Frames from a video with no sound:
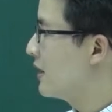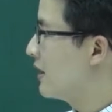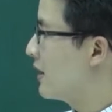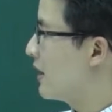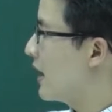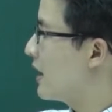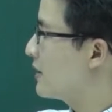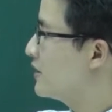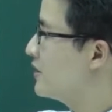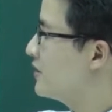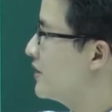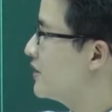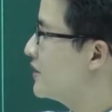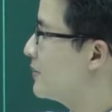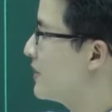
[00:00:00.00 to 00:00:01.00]
là
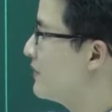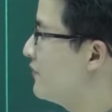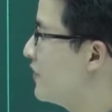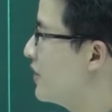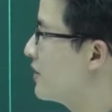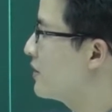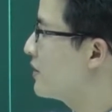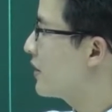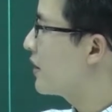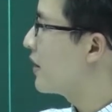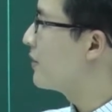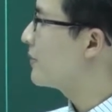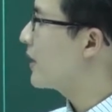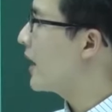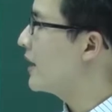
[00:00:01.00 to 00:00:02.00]
trừ x bình phương
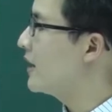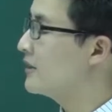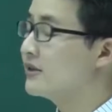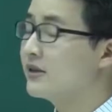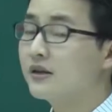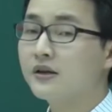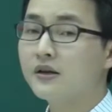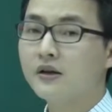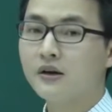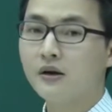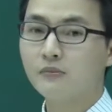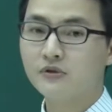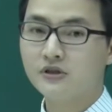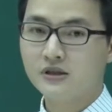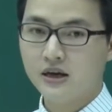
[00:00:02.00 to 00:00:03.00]
cộng hai x
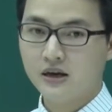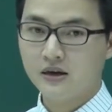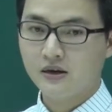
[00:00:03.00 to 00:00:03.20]
cộng c.